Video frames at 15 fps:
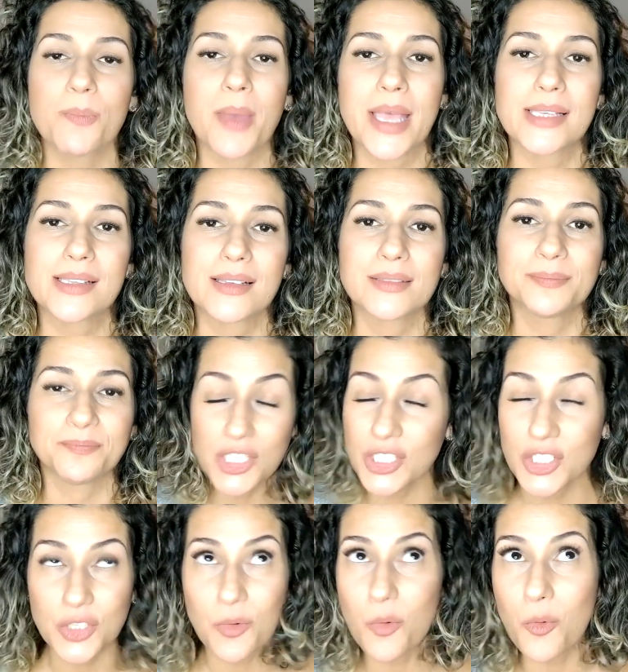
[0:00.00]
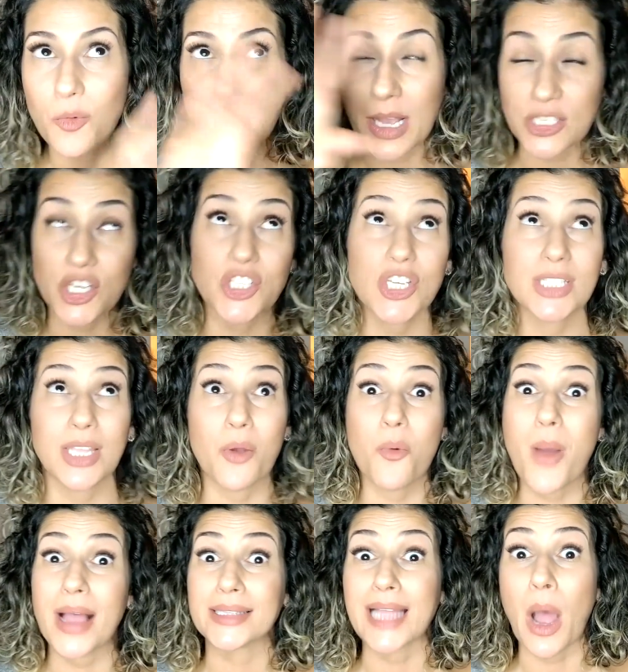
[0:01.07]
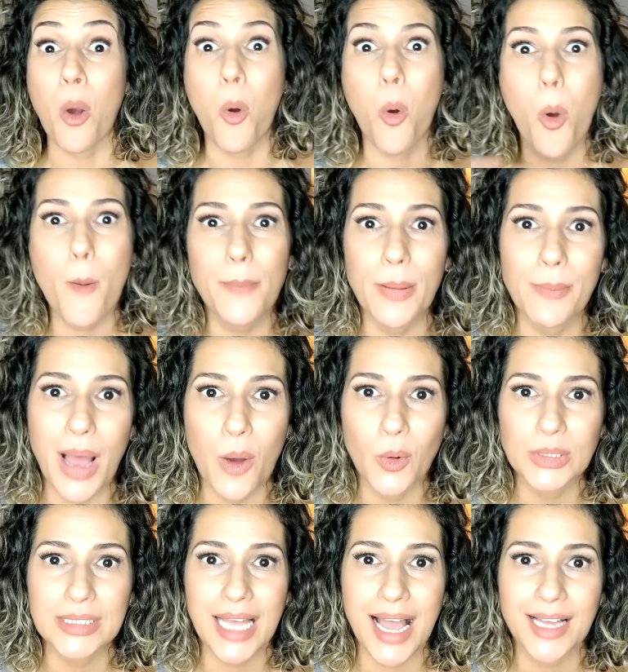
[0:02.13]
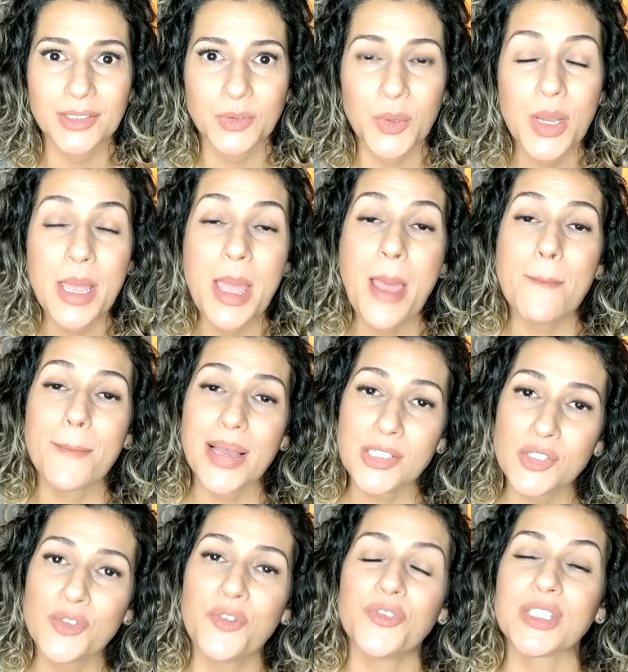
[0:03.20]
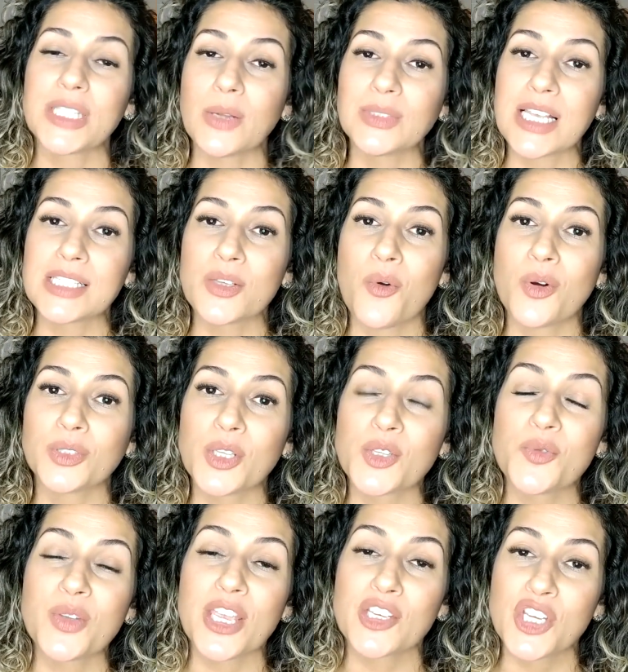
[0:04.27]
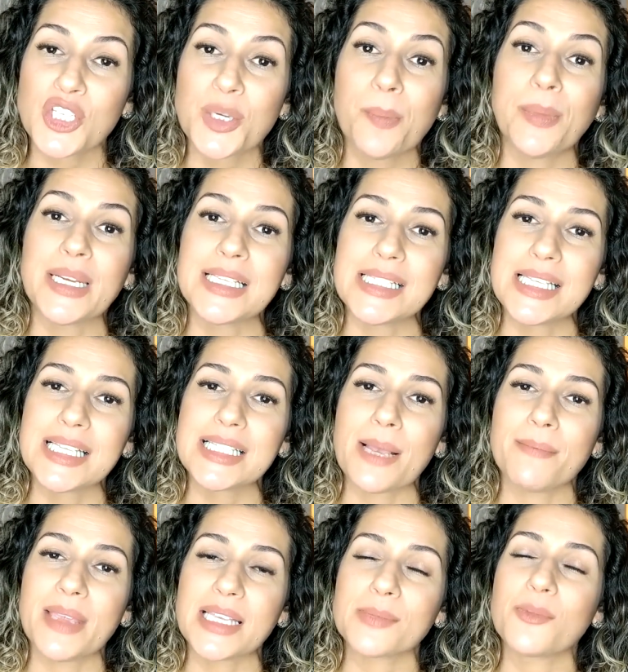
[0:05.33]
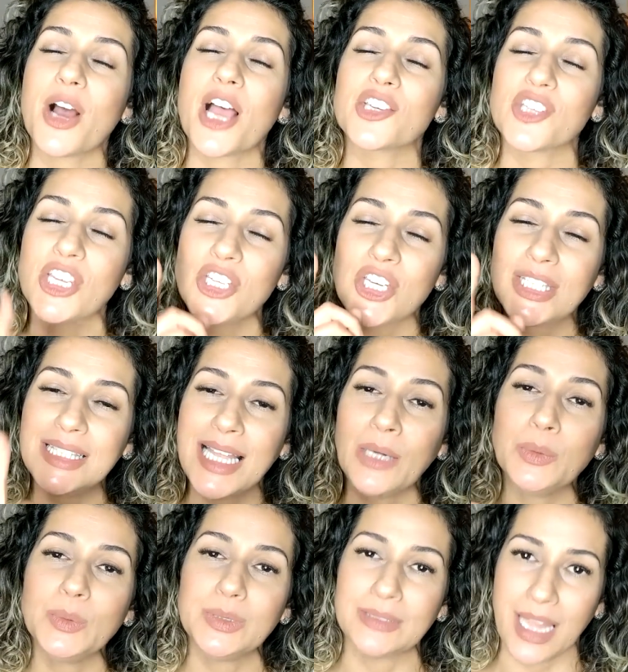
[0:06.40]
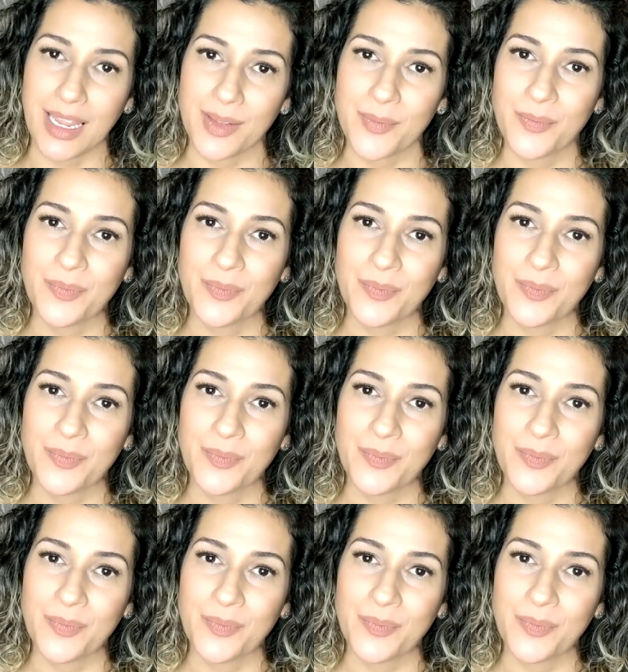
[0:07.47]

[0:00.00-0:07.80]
de peça, de, de a gente tem o guarda-roupa abarrotado, mas no final das contas o que a gente precisa mesmo a gente não tem.